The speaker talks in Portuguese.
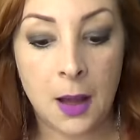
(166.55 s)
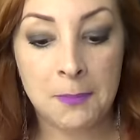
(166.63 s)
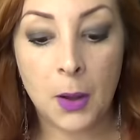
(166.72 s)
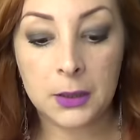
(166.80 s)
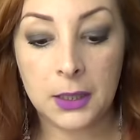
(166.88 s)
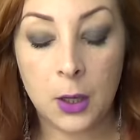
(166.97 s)
A
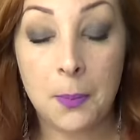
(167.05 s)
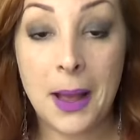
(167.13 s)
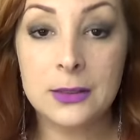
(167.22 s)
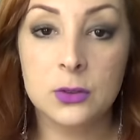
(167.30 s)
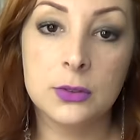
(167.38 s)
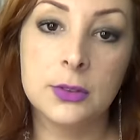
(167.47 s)
bota que eu
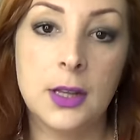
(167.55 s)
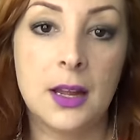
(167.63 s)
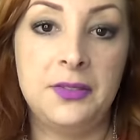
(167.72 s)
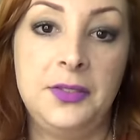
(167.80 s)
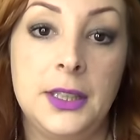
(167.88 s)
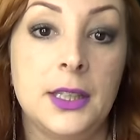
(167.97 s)
mais uso
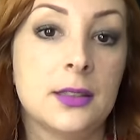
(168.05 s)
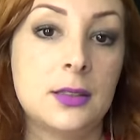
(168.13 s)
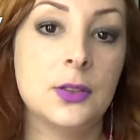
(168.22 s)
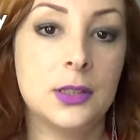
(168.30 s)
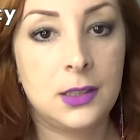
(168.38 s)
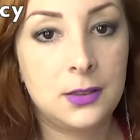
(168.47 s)
na vida,
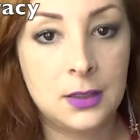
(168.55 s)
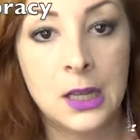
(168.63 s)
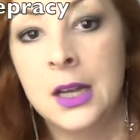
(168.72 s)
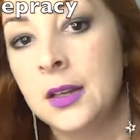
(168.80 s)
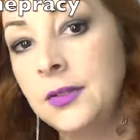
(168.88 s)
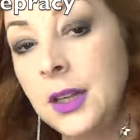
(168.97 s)
se vocês
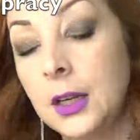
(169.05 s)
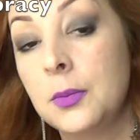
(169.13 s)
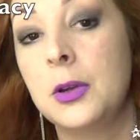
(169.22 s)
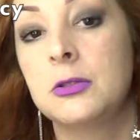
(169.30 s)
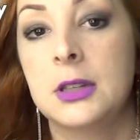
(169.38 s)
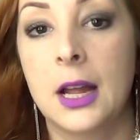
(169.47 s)
virem no
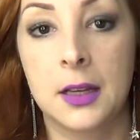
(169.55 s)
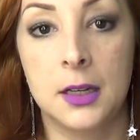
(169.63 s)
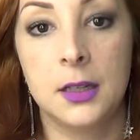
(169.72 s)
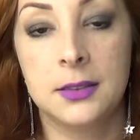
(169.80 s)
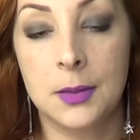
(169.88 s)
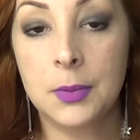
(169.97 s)
meu
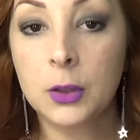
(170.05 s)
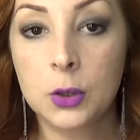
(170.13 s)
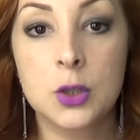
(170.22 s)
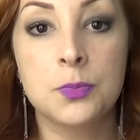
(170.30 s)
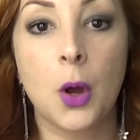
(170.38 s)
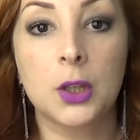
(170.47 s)
Instagram, sempre que eu
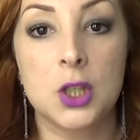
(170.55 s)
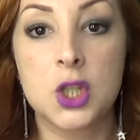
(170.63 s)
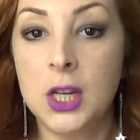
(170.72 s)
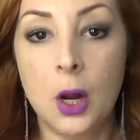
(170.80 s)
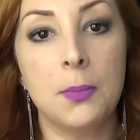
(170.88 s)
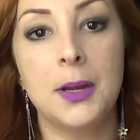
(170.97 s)
tô de bota,
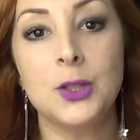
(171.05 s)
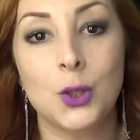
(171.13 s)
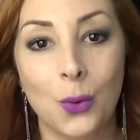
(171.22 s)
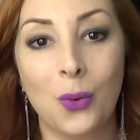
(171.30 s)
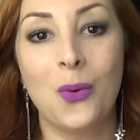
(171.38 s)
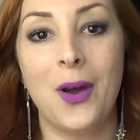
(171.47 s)
geralmente
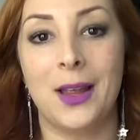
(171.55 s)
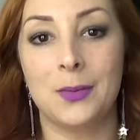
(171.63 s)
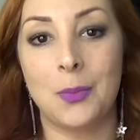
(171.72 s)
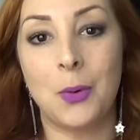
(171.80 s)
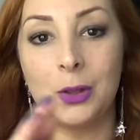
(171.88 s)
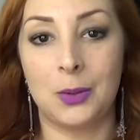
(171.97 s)
eu tô com ela,
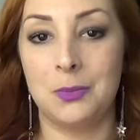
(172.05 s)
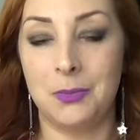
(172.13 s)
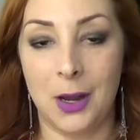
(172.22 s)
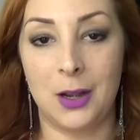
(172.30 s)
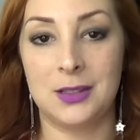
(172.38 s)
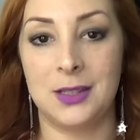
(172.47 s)
uma bota
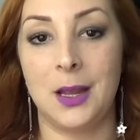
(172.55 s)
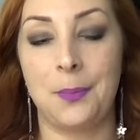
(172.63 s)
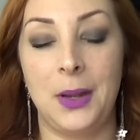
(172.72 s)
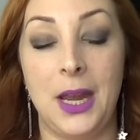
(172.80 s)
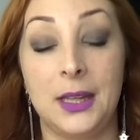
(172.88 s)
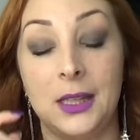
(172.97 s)
maiorzinha
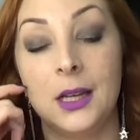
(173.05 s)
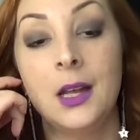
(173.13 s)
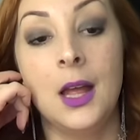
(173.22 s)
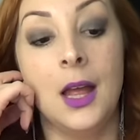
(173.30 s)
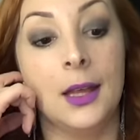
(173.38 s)
preta,